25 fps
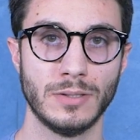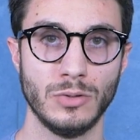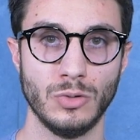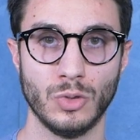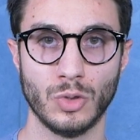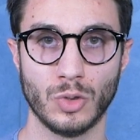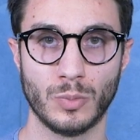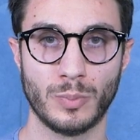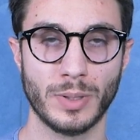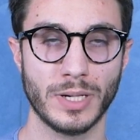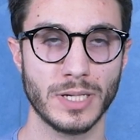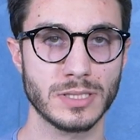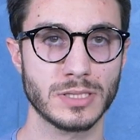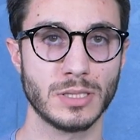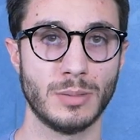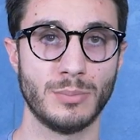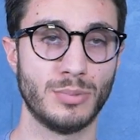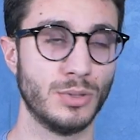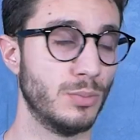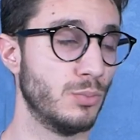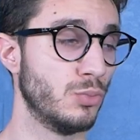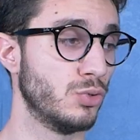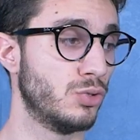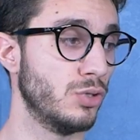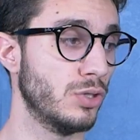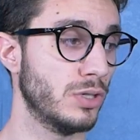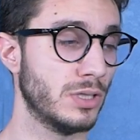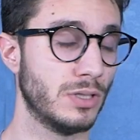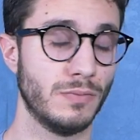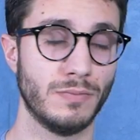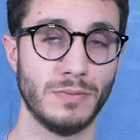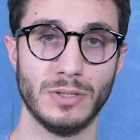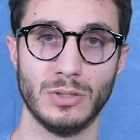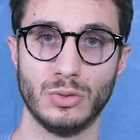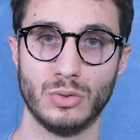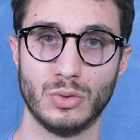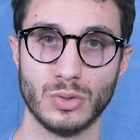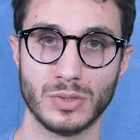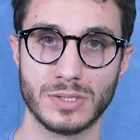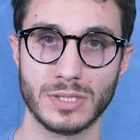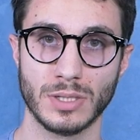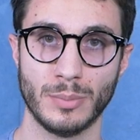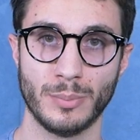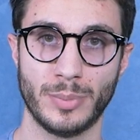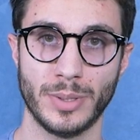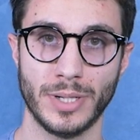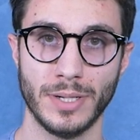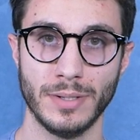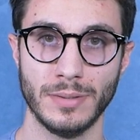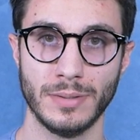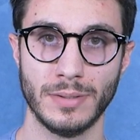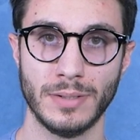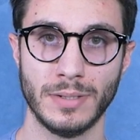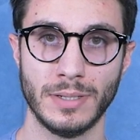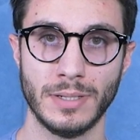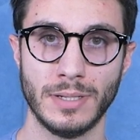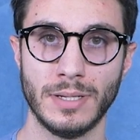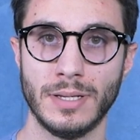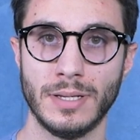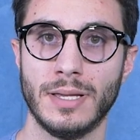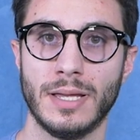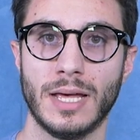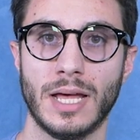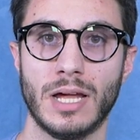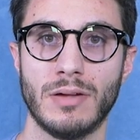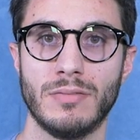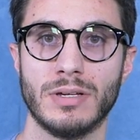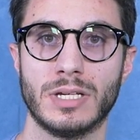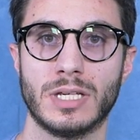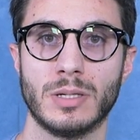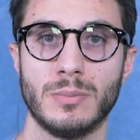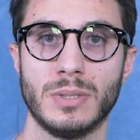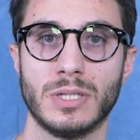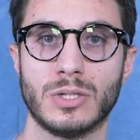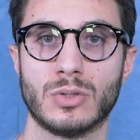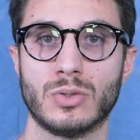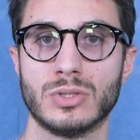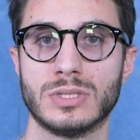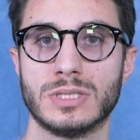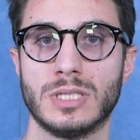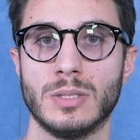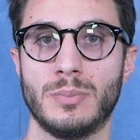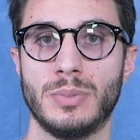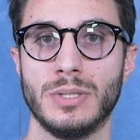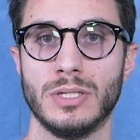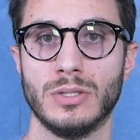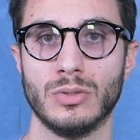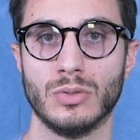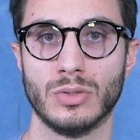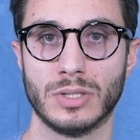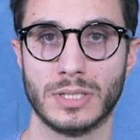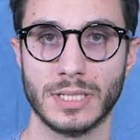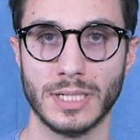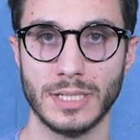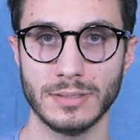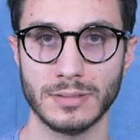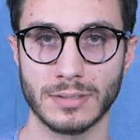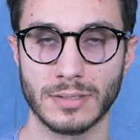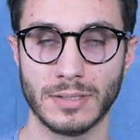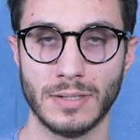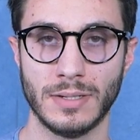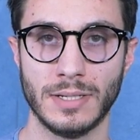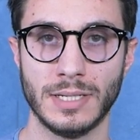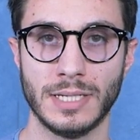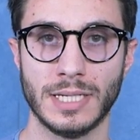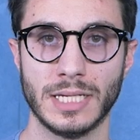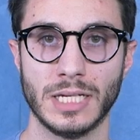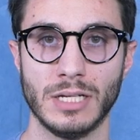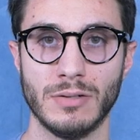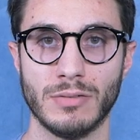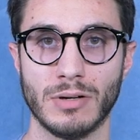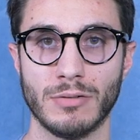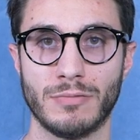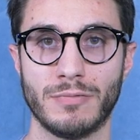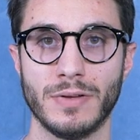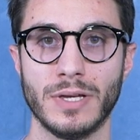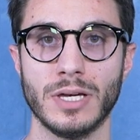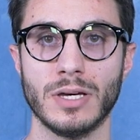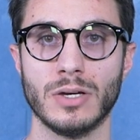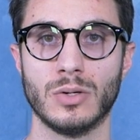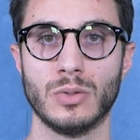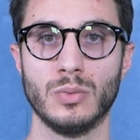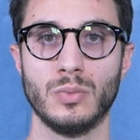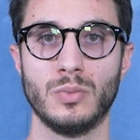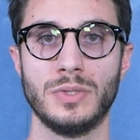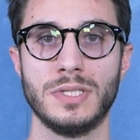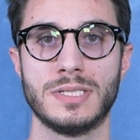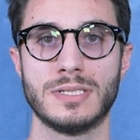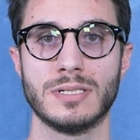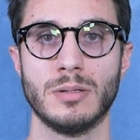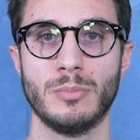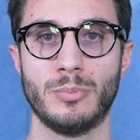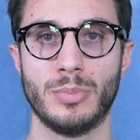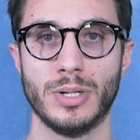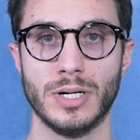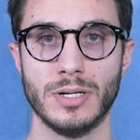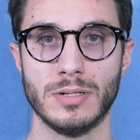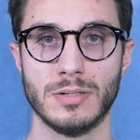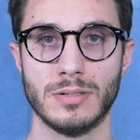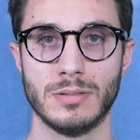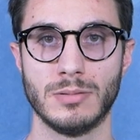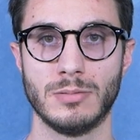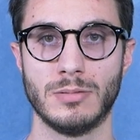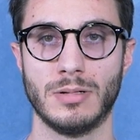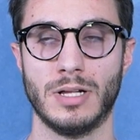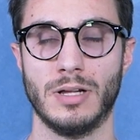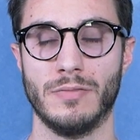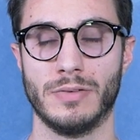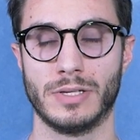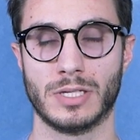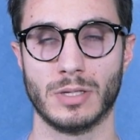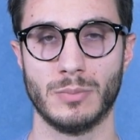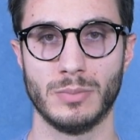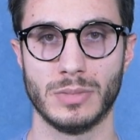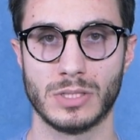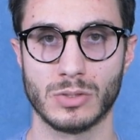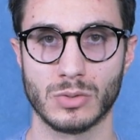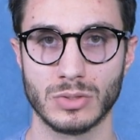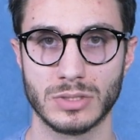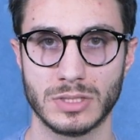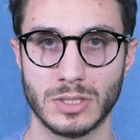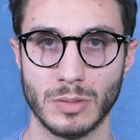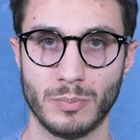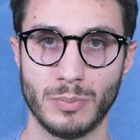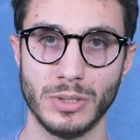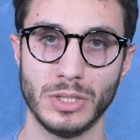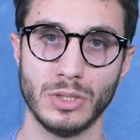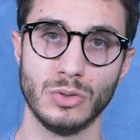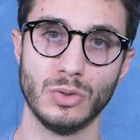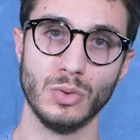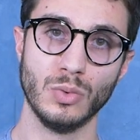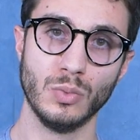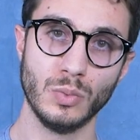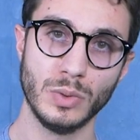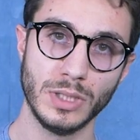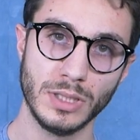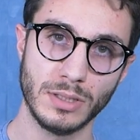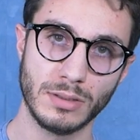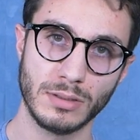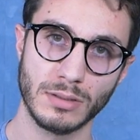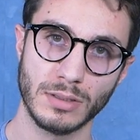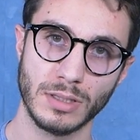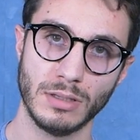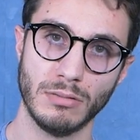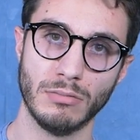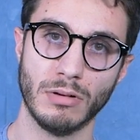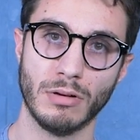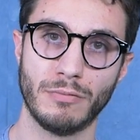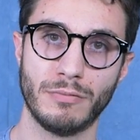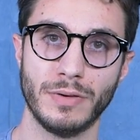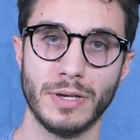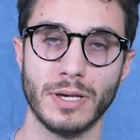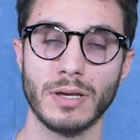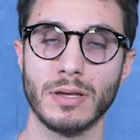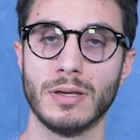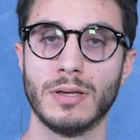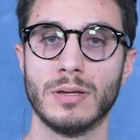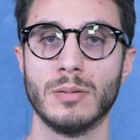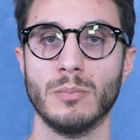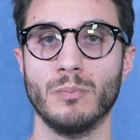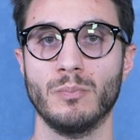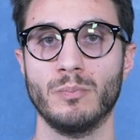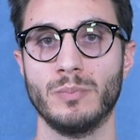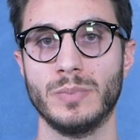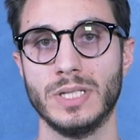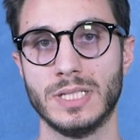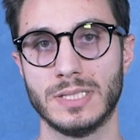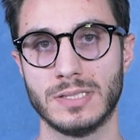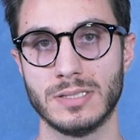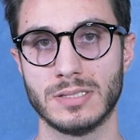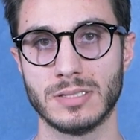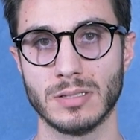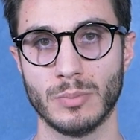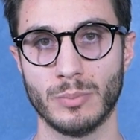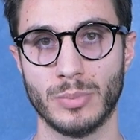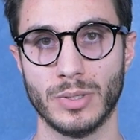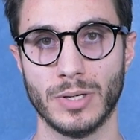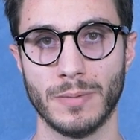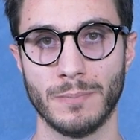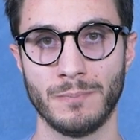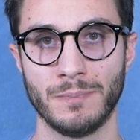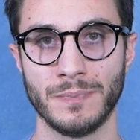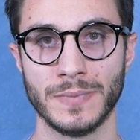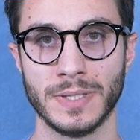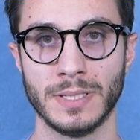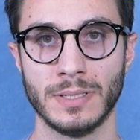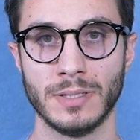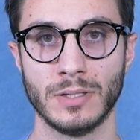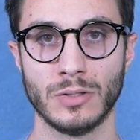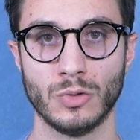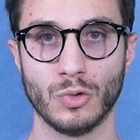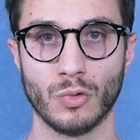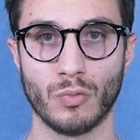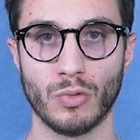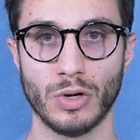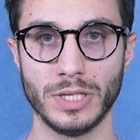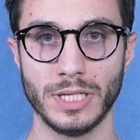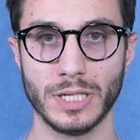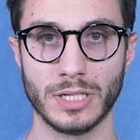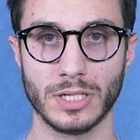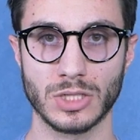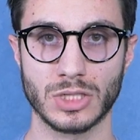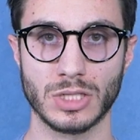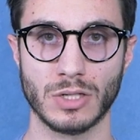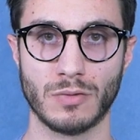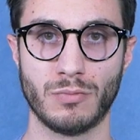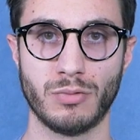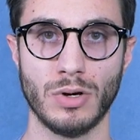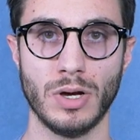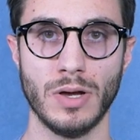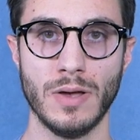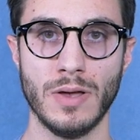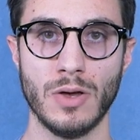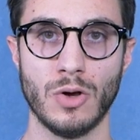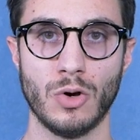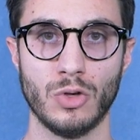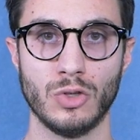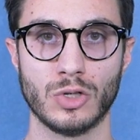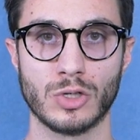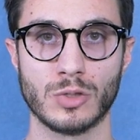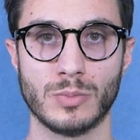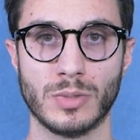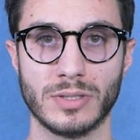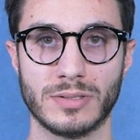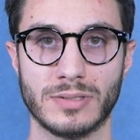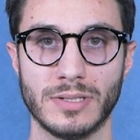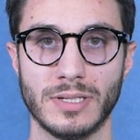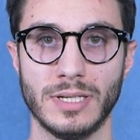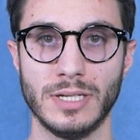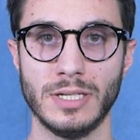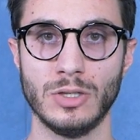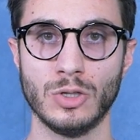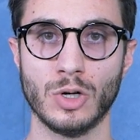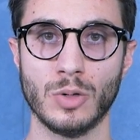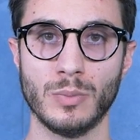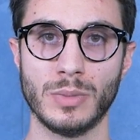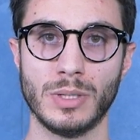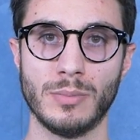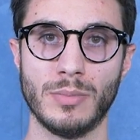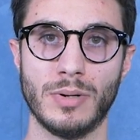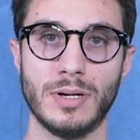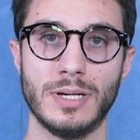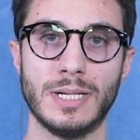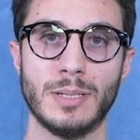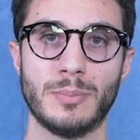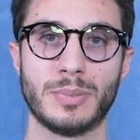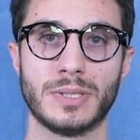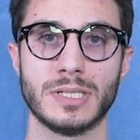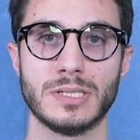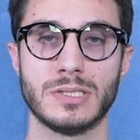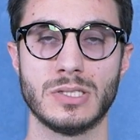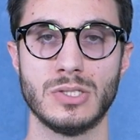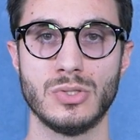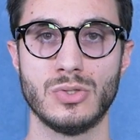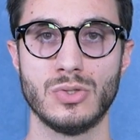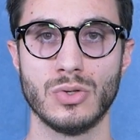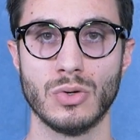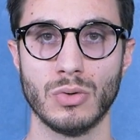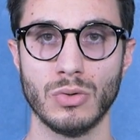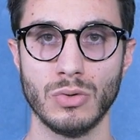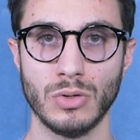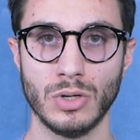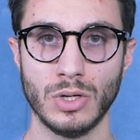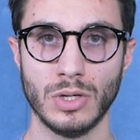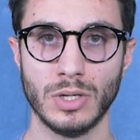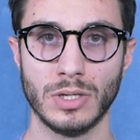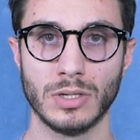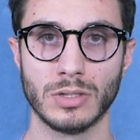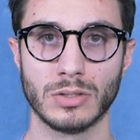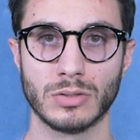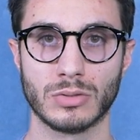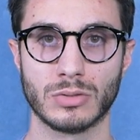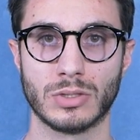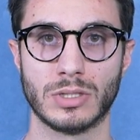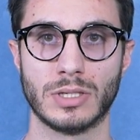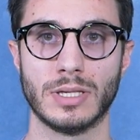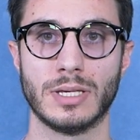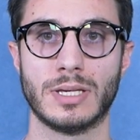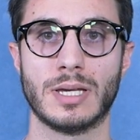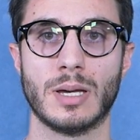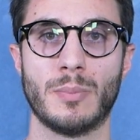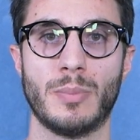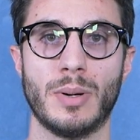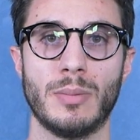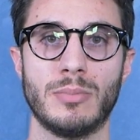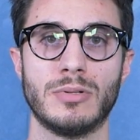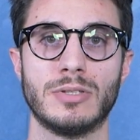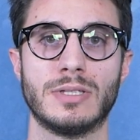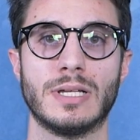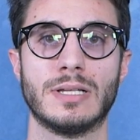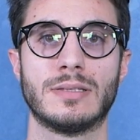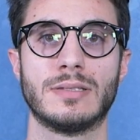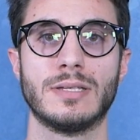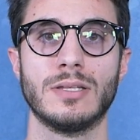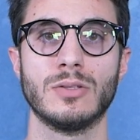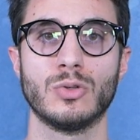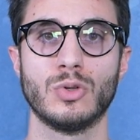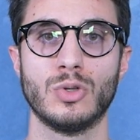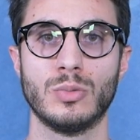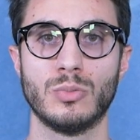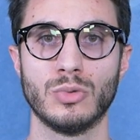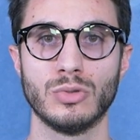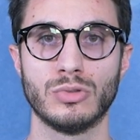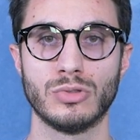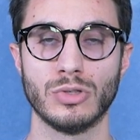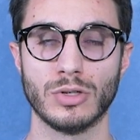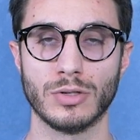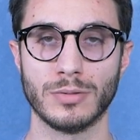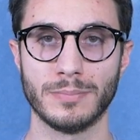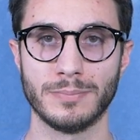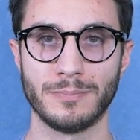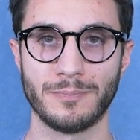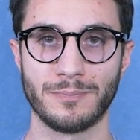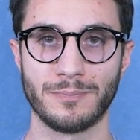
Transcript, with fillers: Donc, par exemple, un moteur qui fait 200 pas, avec un micro-stepping de 4, il va faire 800 pas. Avec un micro-stepping de 8, il va faire 1600 pas. Donc, vous voyez qu'à chaque fois, on augmente énormément la précision qui est capable d'atteindre le moteur.